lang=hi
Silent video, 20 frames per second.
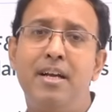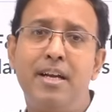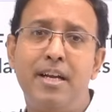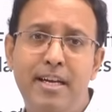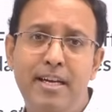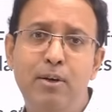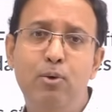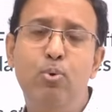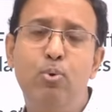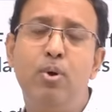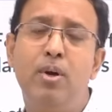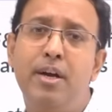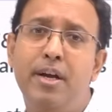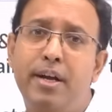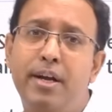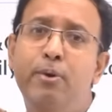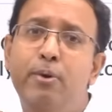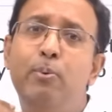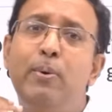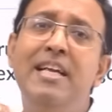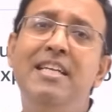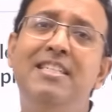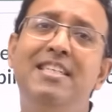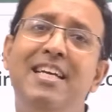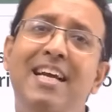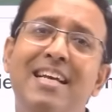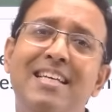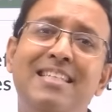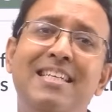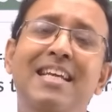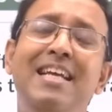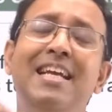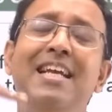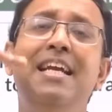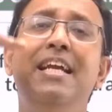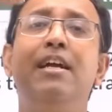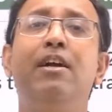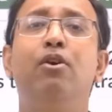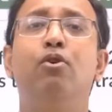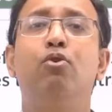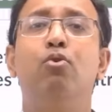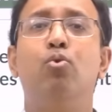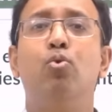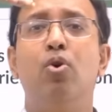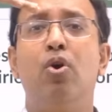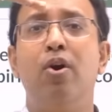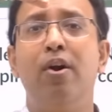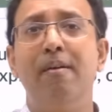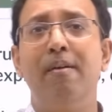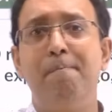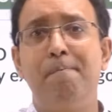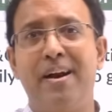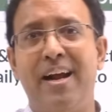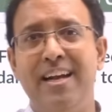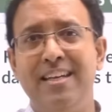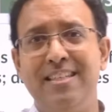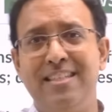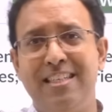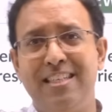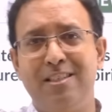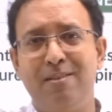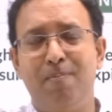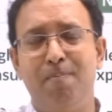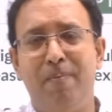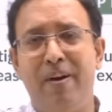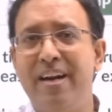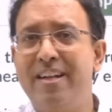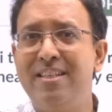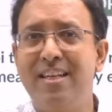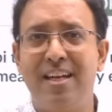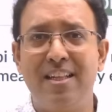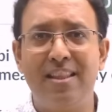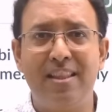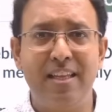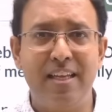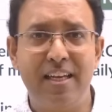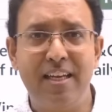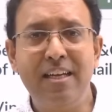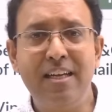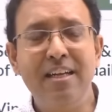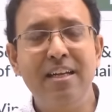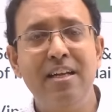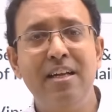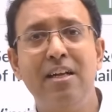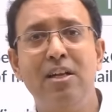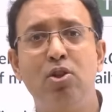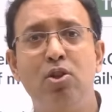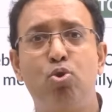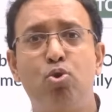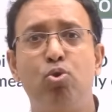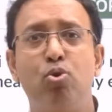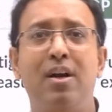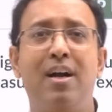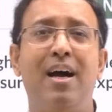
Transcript: क्यों क्योंकि जैसे ही क्रूड ऑयल प्राइसेस बढ़ जाते हैं तो